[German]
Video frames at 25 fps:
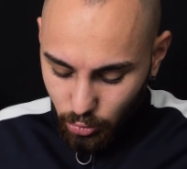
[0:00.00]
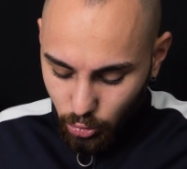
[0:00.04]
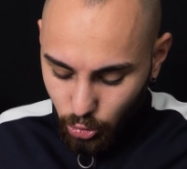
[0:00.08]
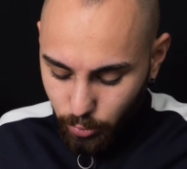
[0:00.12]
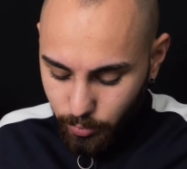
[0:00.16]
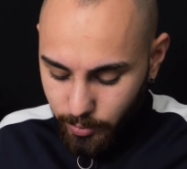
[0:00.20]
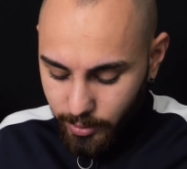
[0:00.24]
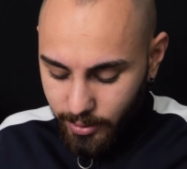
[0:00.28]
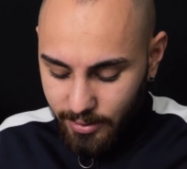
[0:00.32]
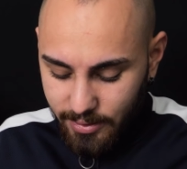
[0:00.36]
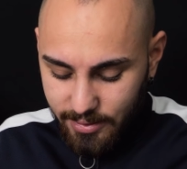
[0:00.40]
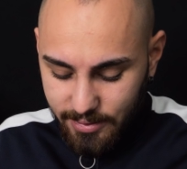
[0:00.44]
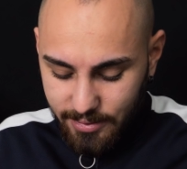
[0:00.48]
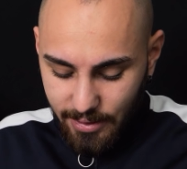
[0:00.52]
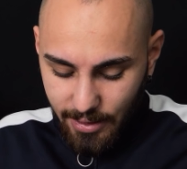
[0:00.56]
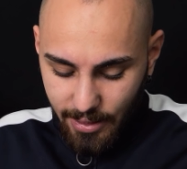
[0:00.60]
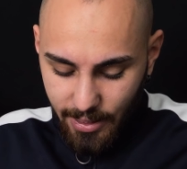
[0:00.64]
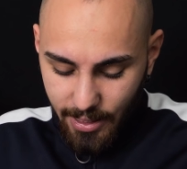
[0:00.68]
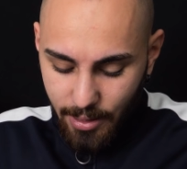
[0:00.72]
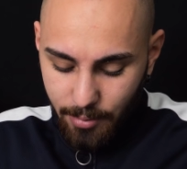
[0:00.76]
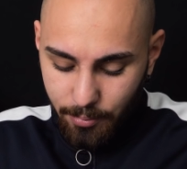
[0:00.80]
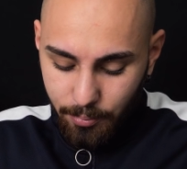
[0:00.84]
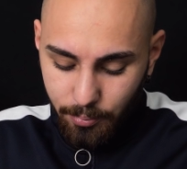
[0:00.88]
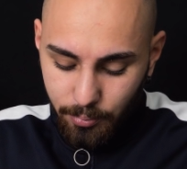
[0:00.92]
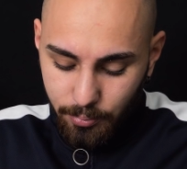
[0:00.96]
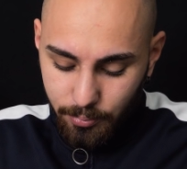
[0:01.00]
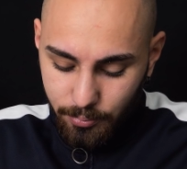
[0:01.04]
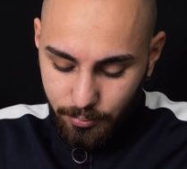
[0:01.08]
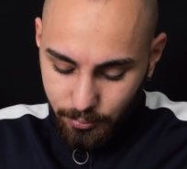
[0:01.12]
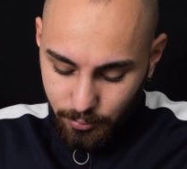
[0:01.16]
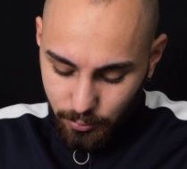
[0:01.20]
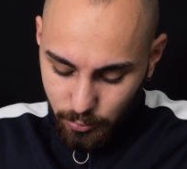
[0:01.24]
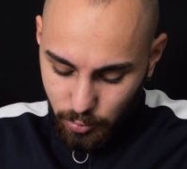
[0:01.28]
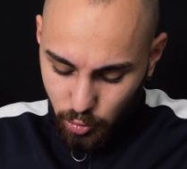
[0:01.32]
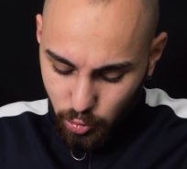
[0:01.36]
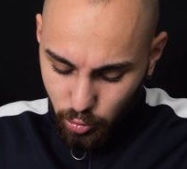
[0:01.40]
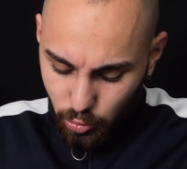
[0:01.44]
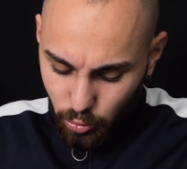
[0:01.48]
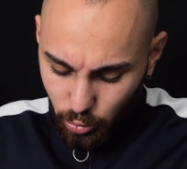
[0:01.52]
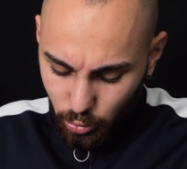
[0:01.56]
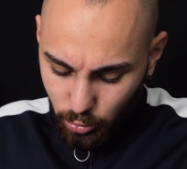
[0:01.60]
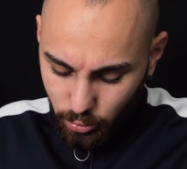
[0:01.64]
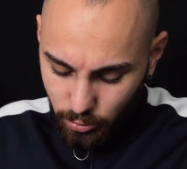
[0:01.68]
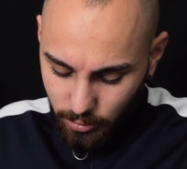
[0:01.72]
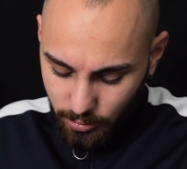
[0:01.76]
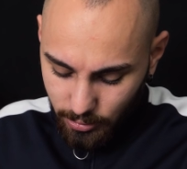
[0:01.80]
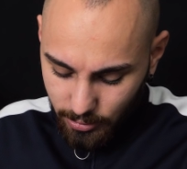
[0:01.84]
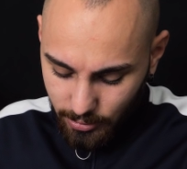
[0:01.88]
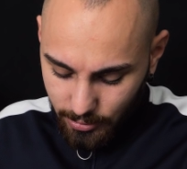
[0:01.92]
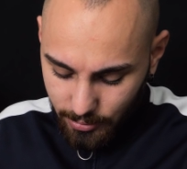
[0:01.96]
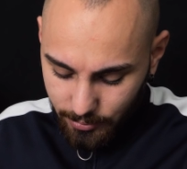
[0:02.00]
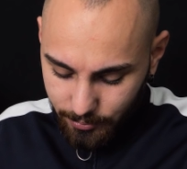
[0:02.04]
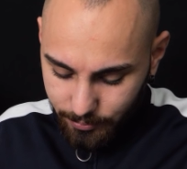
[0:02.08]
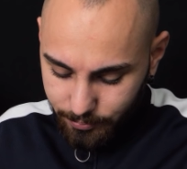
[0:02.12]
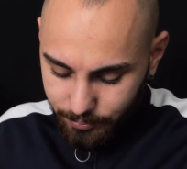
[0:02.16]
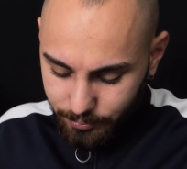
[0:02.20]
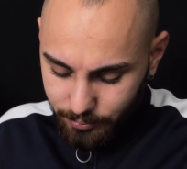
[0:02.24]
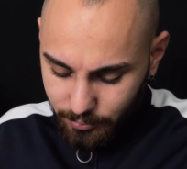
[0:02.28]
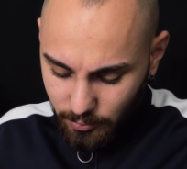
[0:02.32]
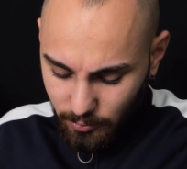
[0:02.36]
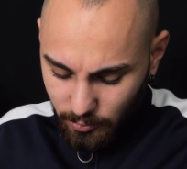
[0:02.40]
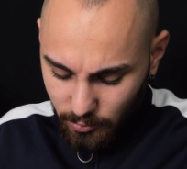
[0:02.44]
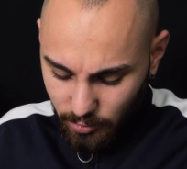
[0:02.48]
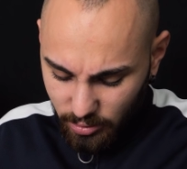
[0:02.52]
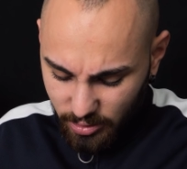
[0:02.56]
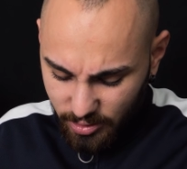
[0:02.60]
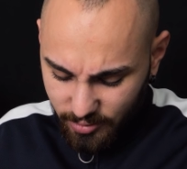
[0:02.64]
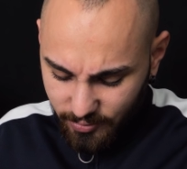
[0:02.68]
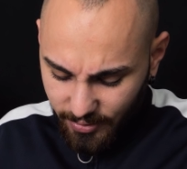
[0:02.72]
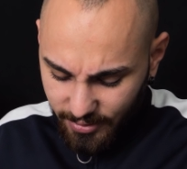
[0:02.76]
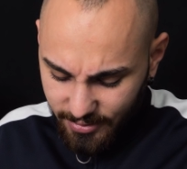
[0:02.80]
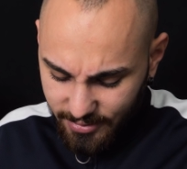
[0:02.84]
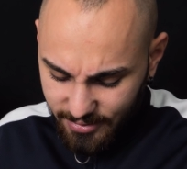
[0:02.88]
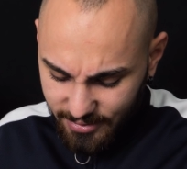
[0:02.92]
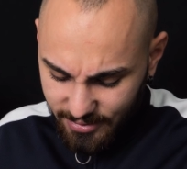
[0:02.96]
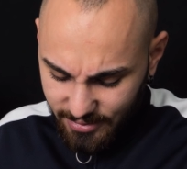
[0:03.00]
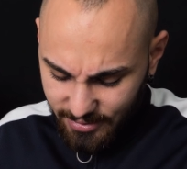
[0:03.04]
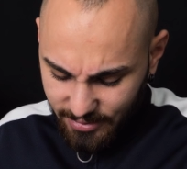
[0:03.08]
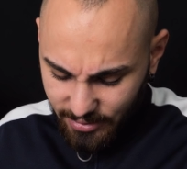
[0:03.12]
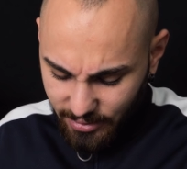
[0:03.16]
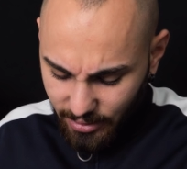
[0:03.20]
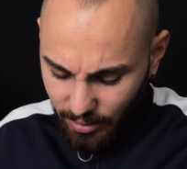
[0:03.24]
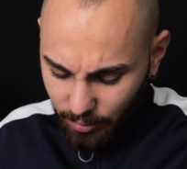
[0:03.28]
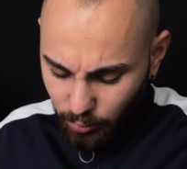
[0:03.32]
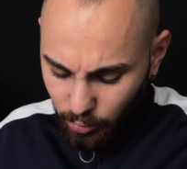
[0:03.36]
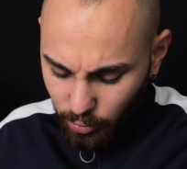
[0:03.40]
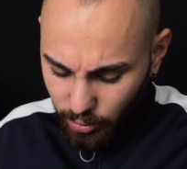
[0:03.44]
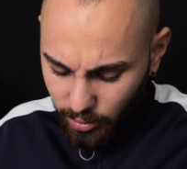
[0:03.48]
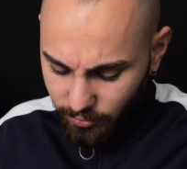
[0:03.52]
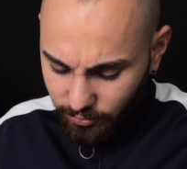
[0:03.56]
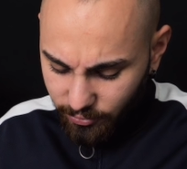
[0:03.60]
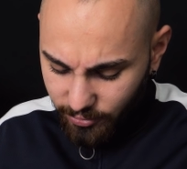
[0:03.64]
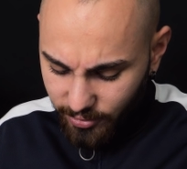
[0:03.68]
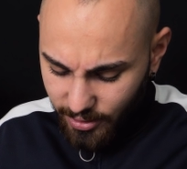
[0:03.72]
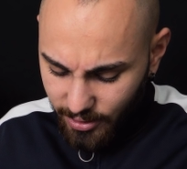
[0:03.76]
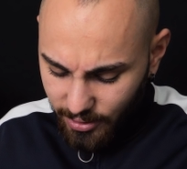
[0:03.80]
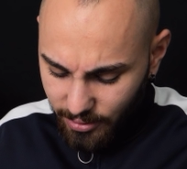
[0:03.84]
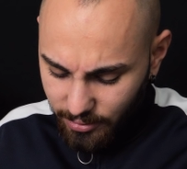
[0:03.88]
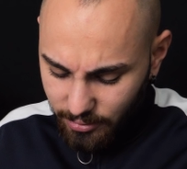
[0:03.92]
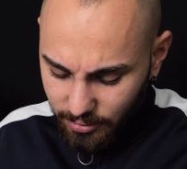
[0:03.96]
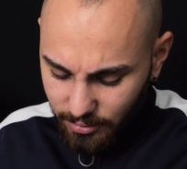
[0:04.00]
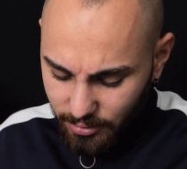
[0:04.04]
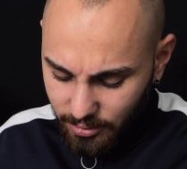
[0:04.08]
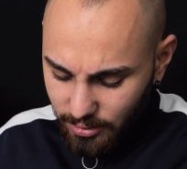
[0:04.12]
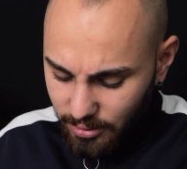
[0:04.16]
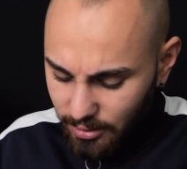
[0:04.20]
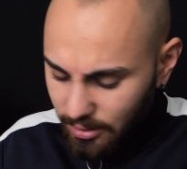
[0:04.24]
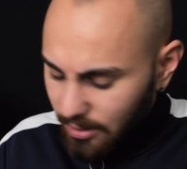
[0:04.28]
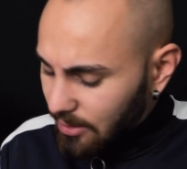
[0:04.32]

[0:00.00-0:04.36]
Übrigens, der M schluckt ähm, 20 Gramm ungefähr.